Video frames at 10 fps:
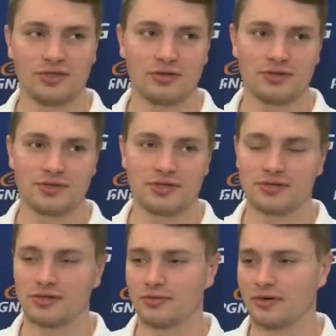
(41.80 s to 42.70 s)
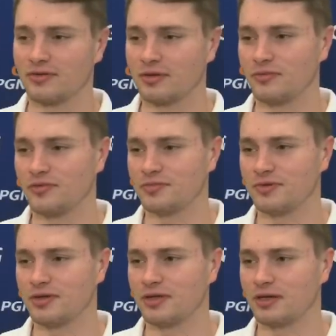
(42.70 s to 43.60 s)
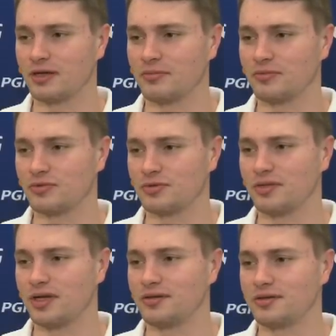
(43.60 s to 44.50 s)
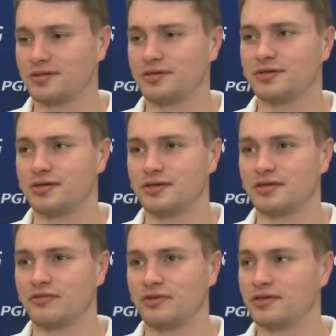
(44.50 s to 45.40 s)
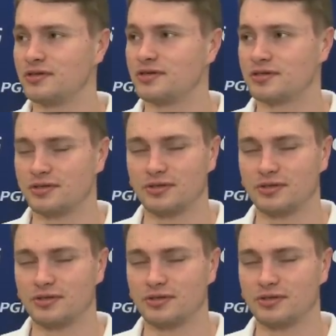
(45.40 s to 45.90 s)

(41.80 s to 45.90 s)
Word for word: to też ciężko prawda, mówić, bo jednak gram dużo mniej niż, niż inni zawodnicy, niż,